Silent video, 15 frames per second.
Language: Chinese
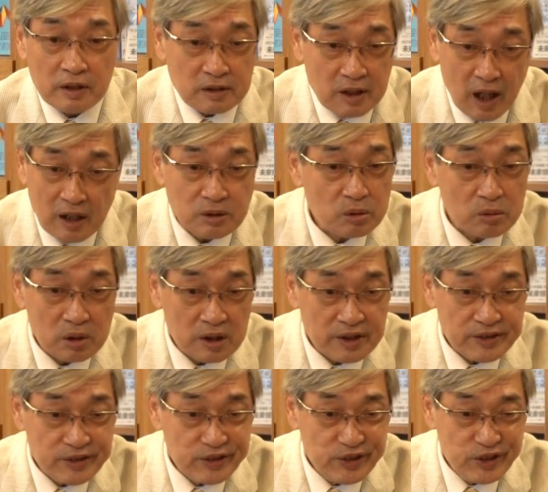他
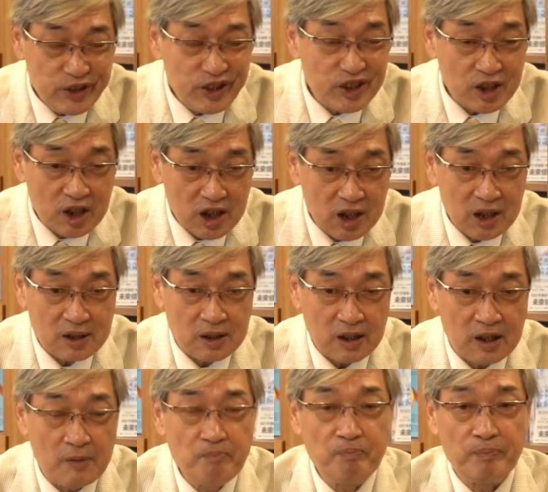说：“一切的
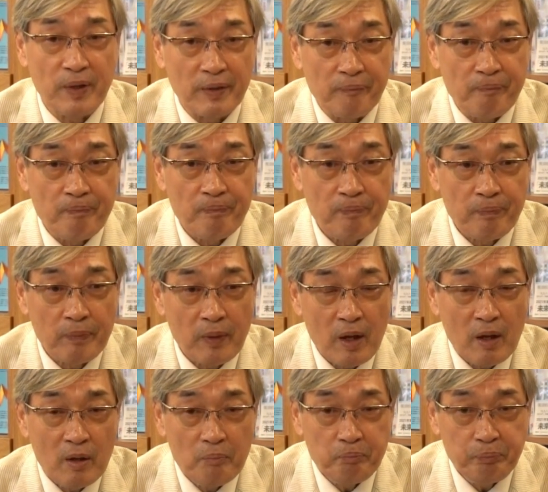根本
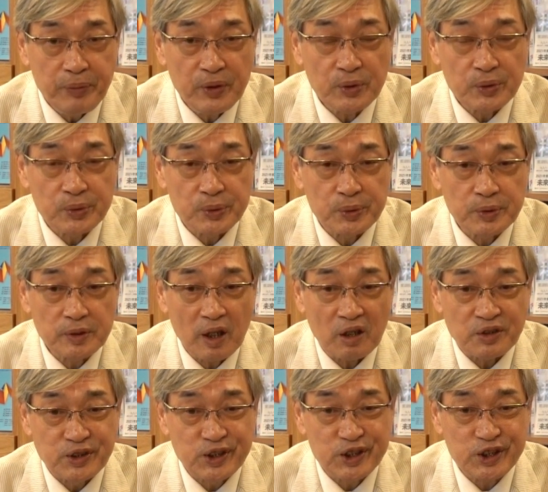必须要
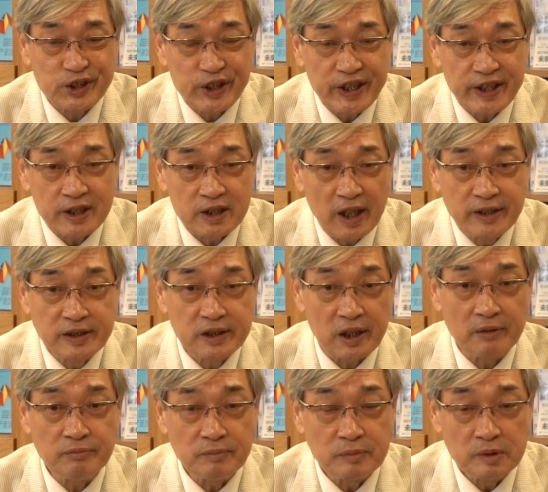自力更
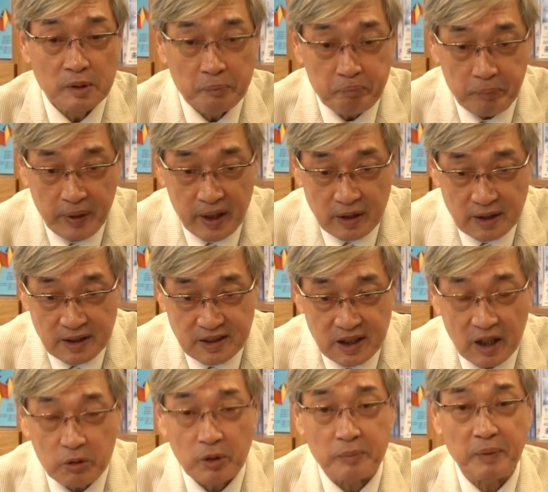生，别人
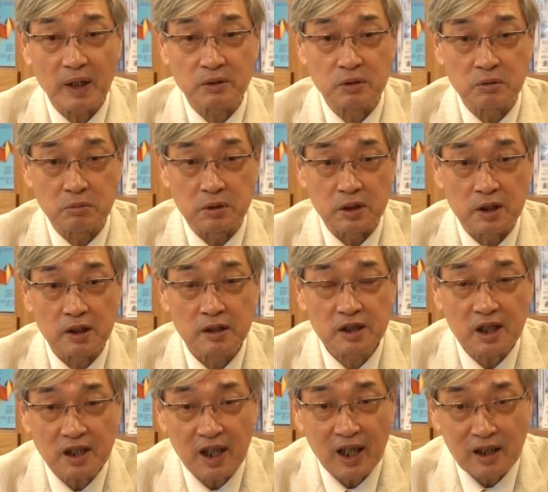才会帮助你。”
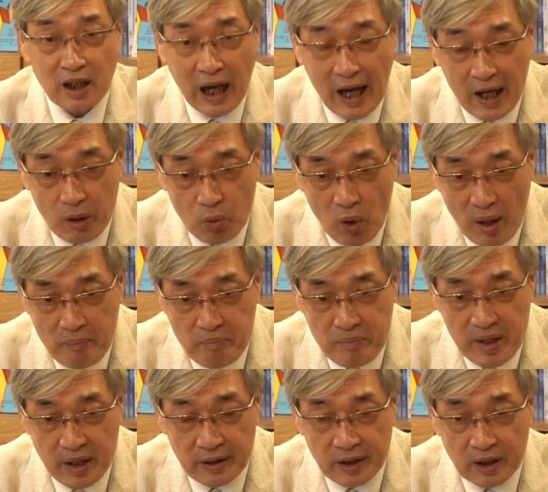今天台湾
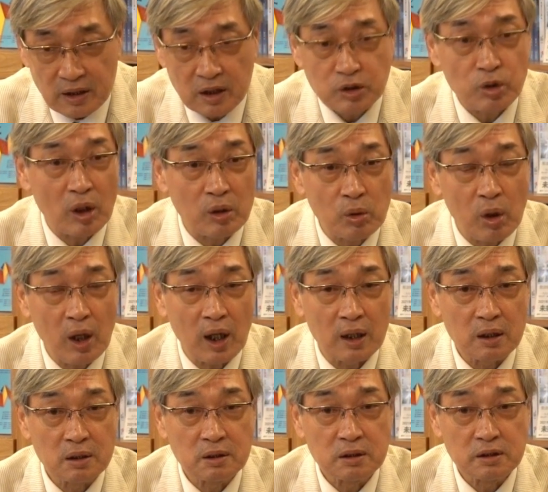面临的状况
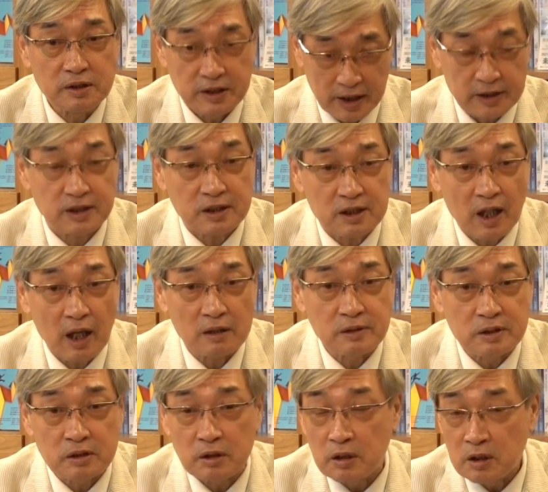也是这样子。
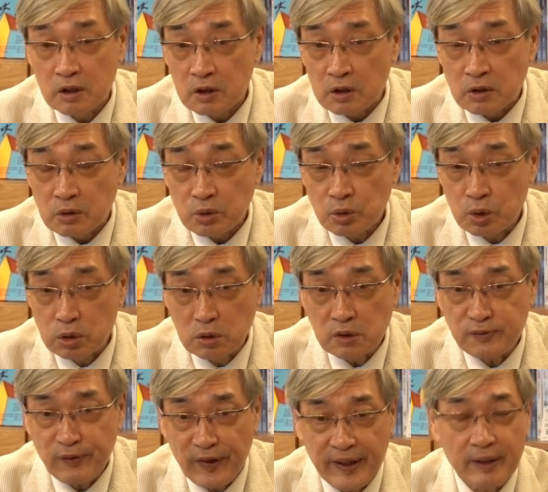除
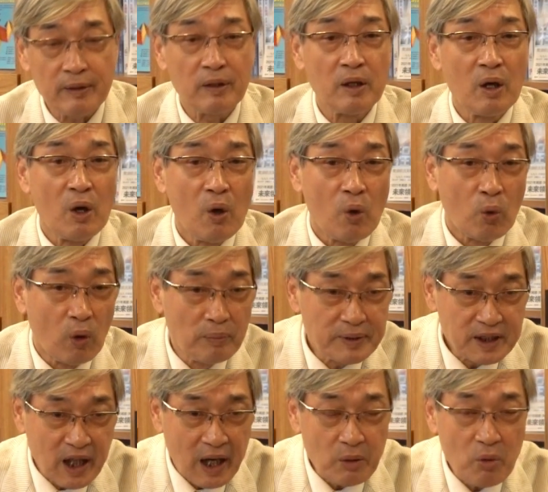非我们
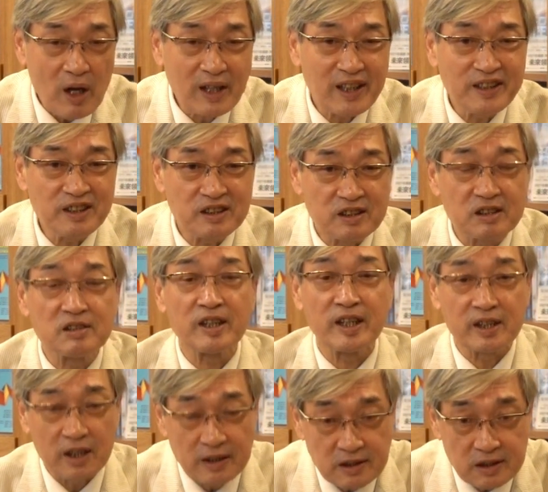台湾可以自力
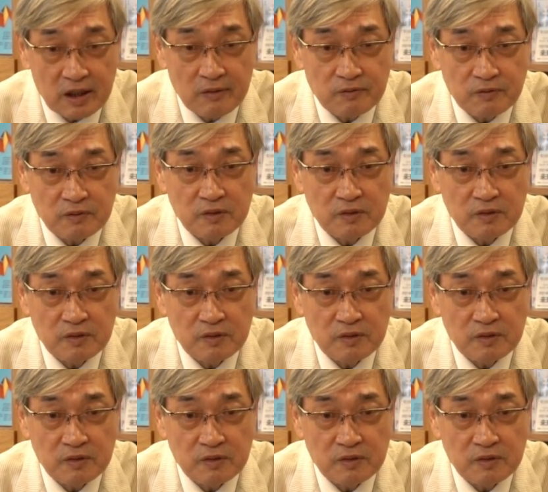更生，